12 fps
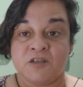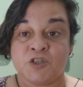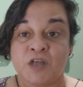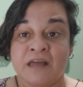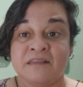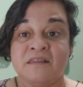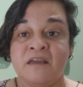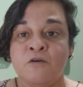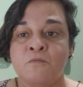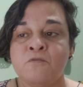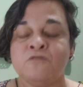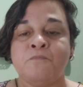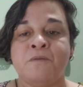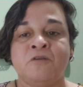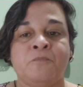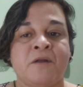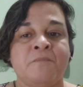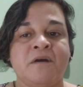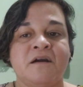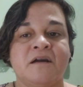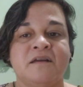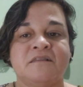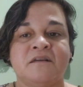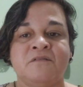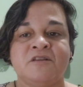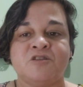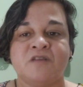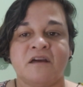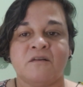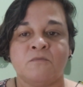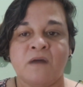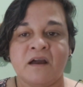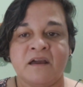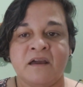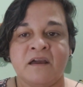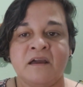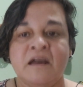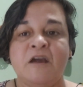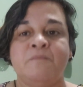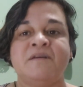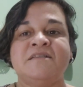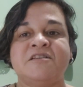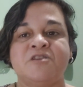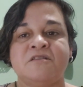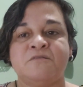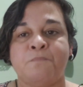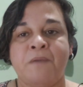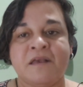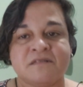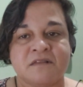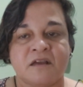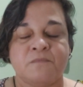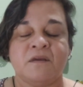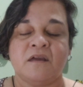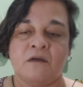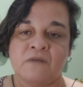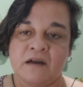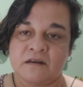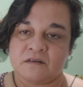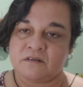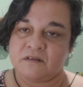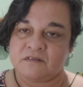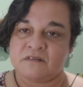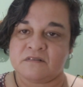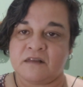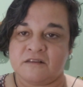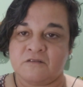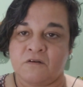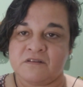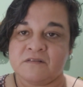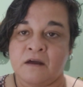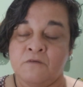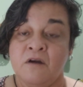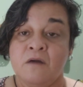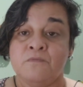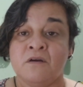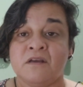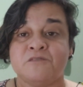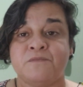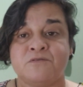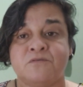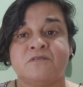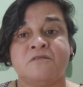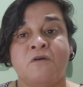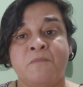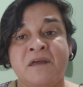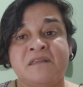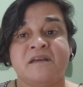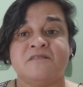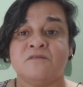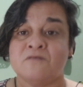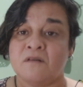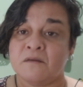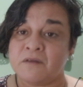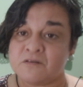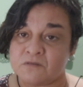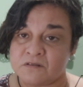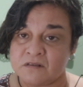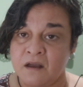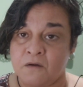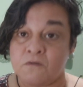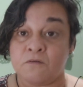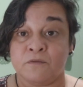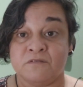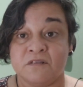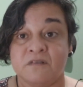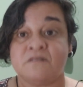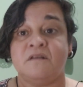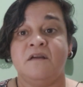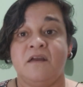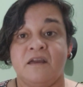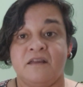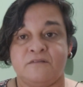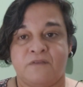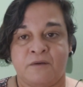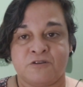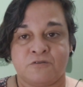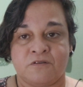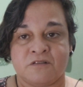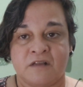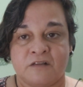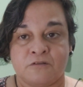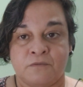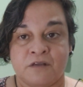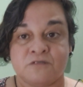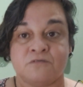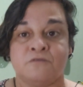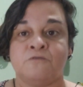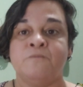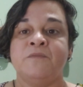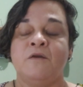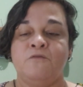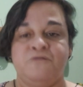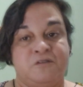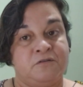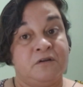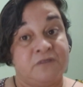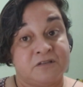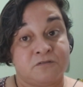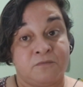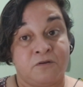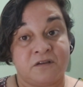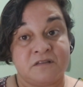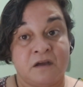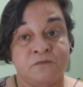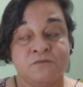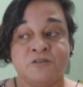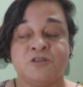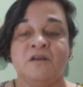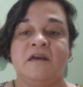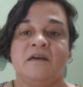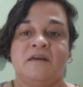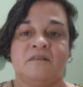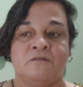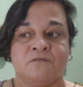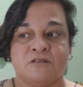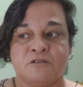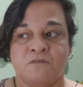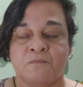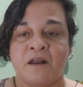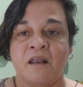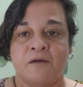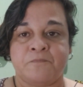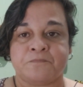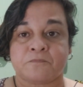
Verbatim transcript: já deu muito pano para manga. Então eles deram uma ré, mas a gente percebe que há uma grande necessidade de lockdown porque as pessoas não obedecem ao isolamento social. Como eu disse, quem tiver mais curiosidade sobre o assunto, o vídeo não é sobre lockdown hoje, então vocês vão para lá.